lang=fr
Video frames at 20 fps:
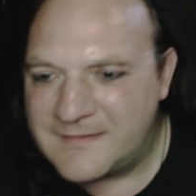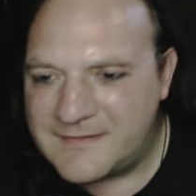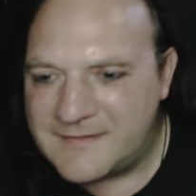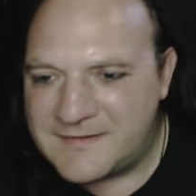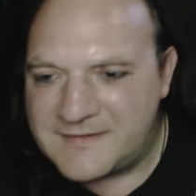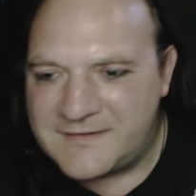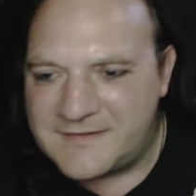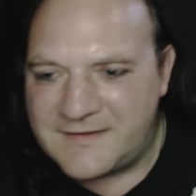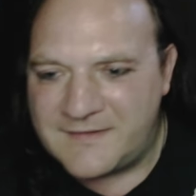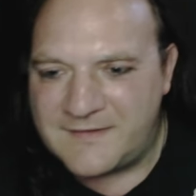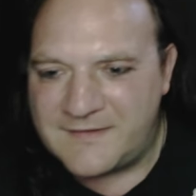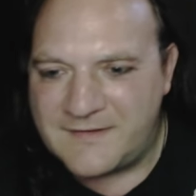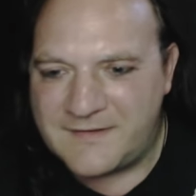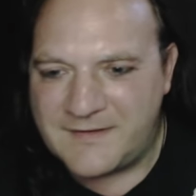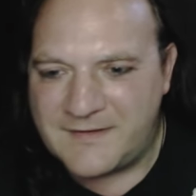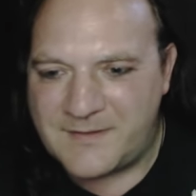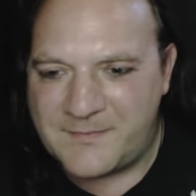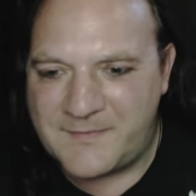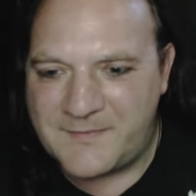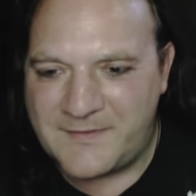J'ai essayé de
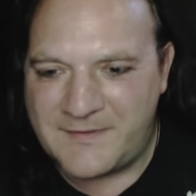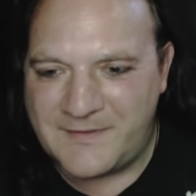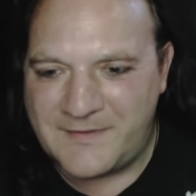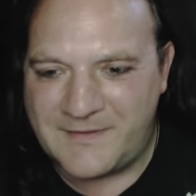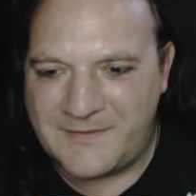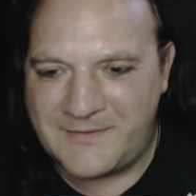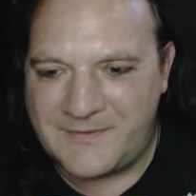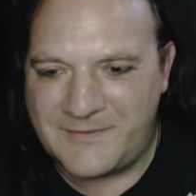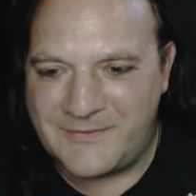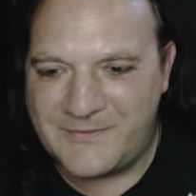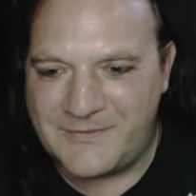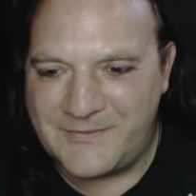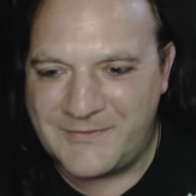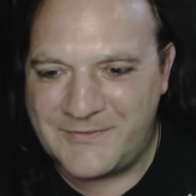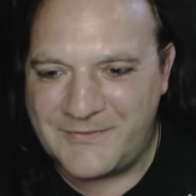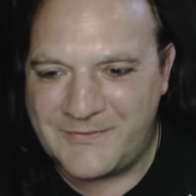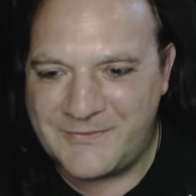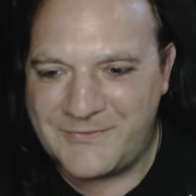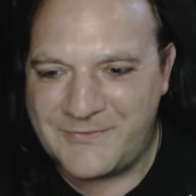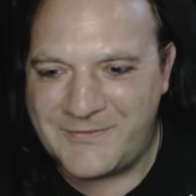capter le
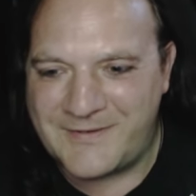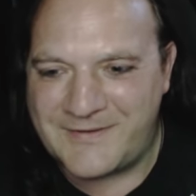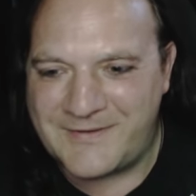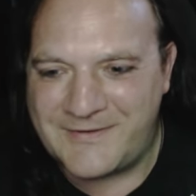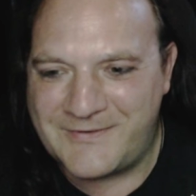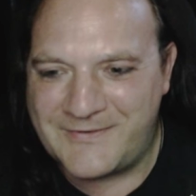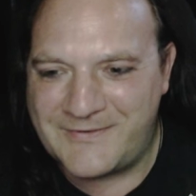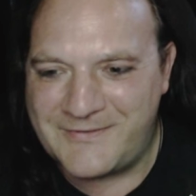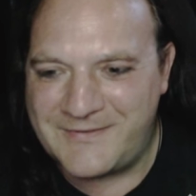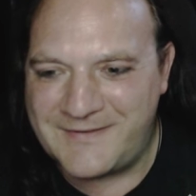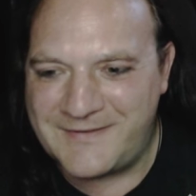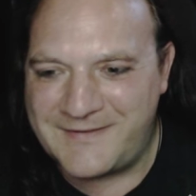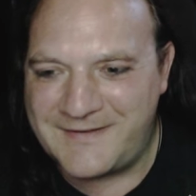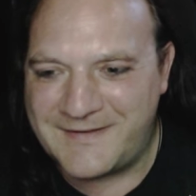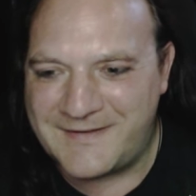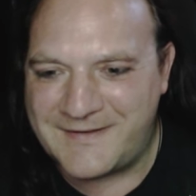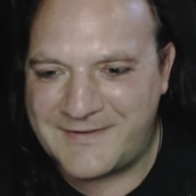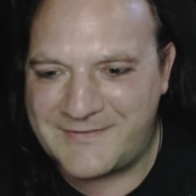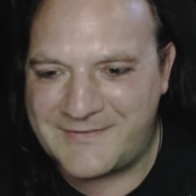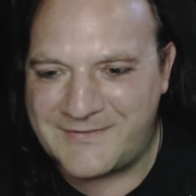QR code
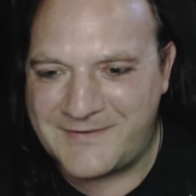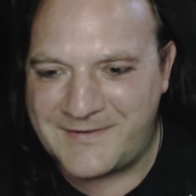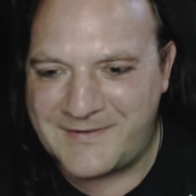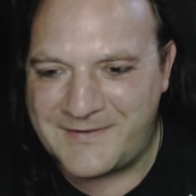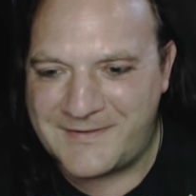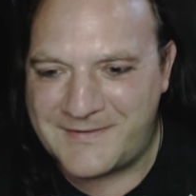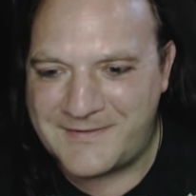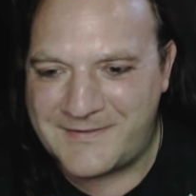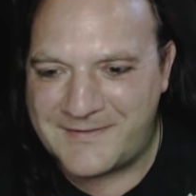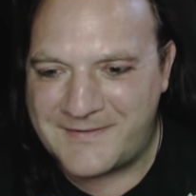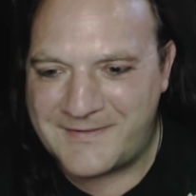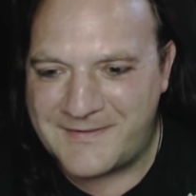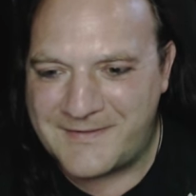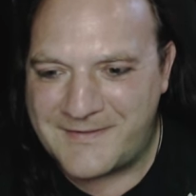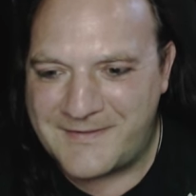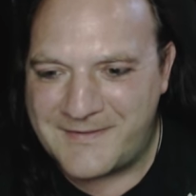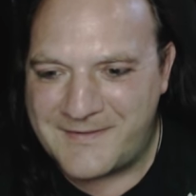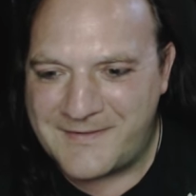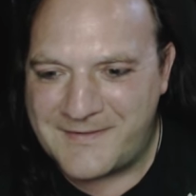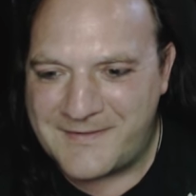derrière toi.
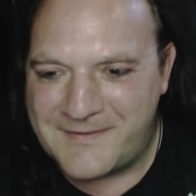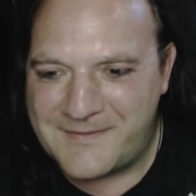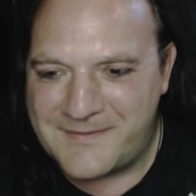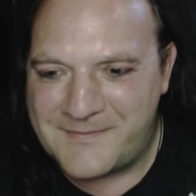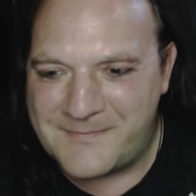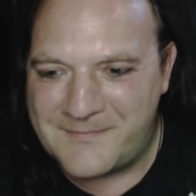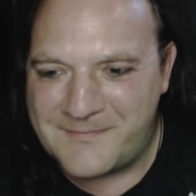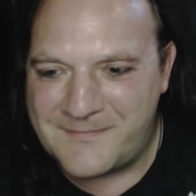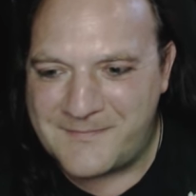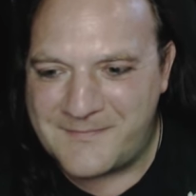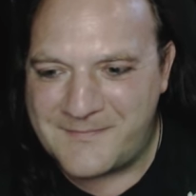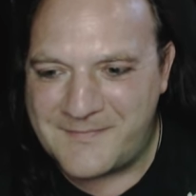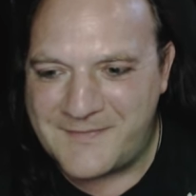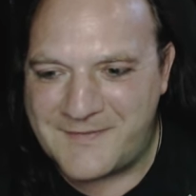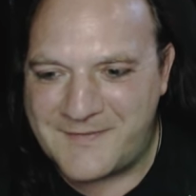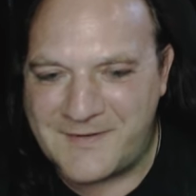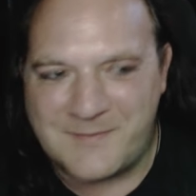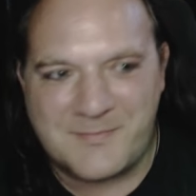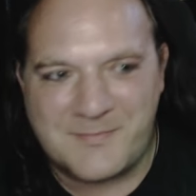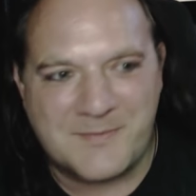Mais
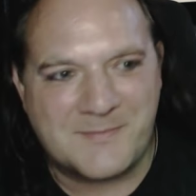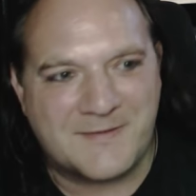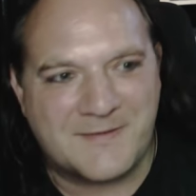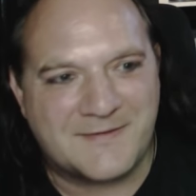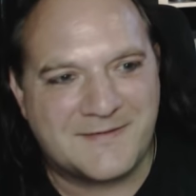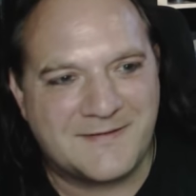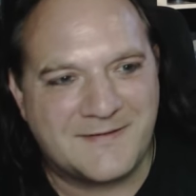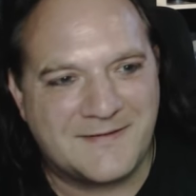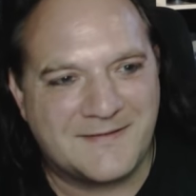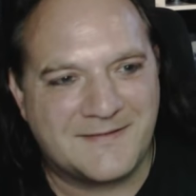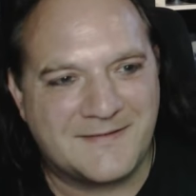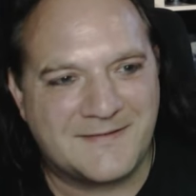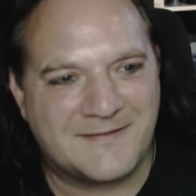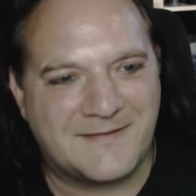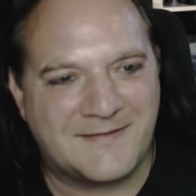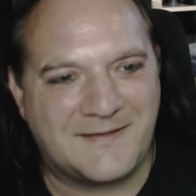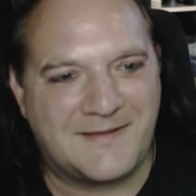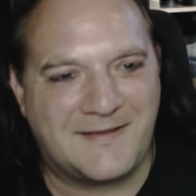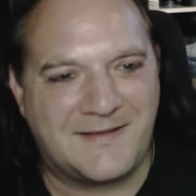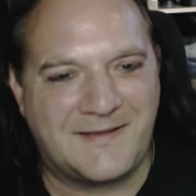ça n'a pas marché.
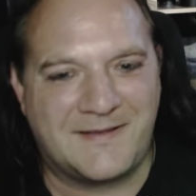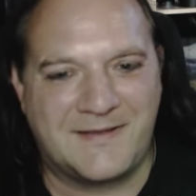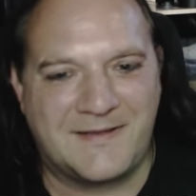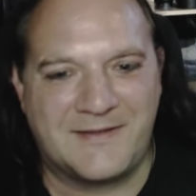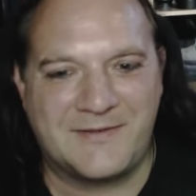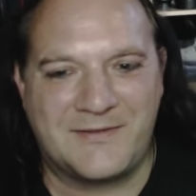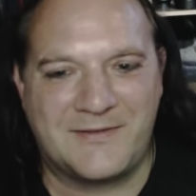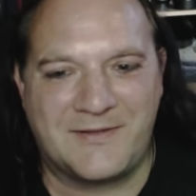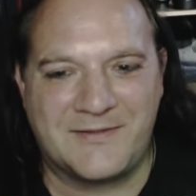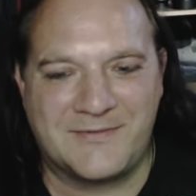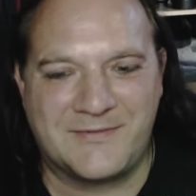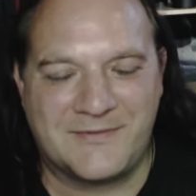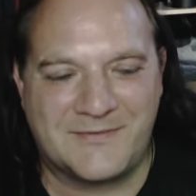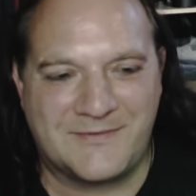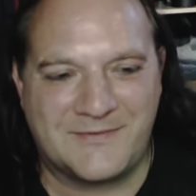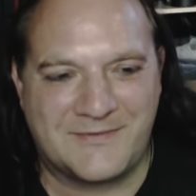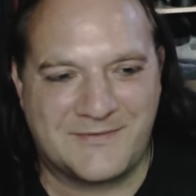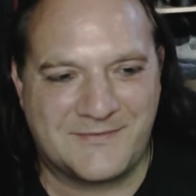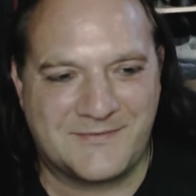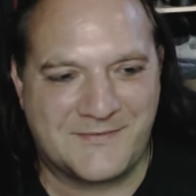Ah, alors attends,
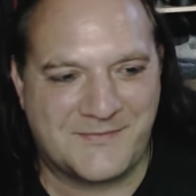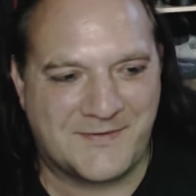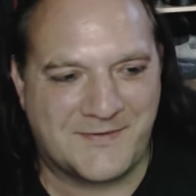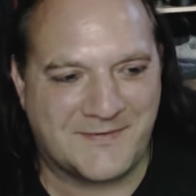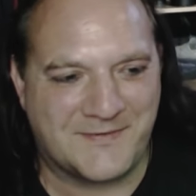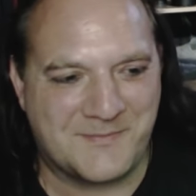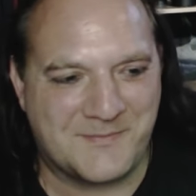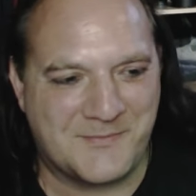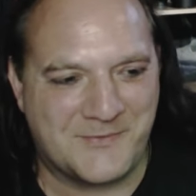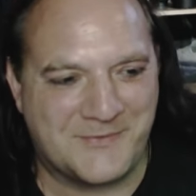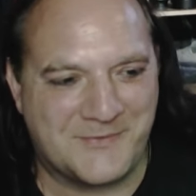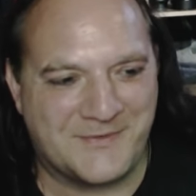on va faire ça mieux.